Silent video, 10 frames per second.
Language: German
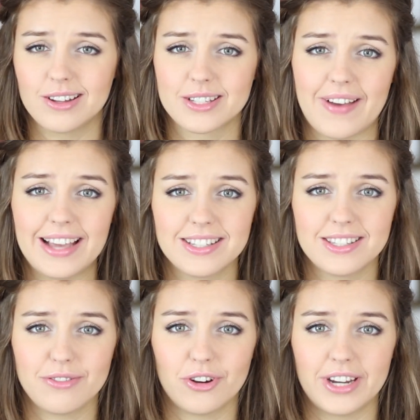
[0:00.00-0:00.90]
Und zwar ist
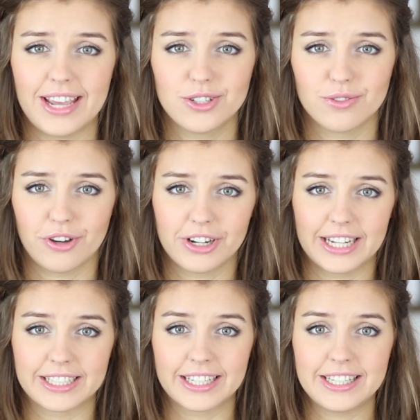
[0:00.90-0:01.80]
es die Foundation von
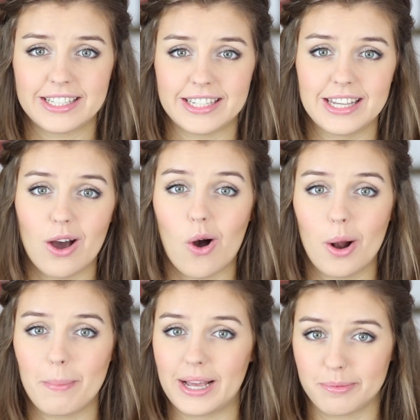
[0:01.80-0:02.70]
Catrice, die
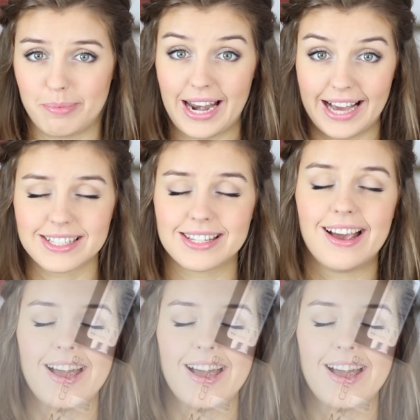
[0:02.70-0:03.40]
All Matte Plus.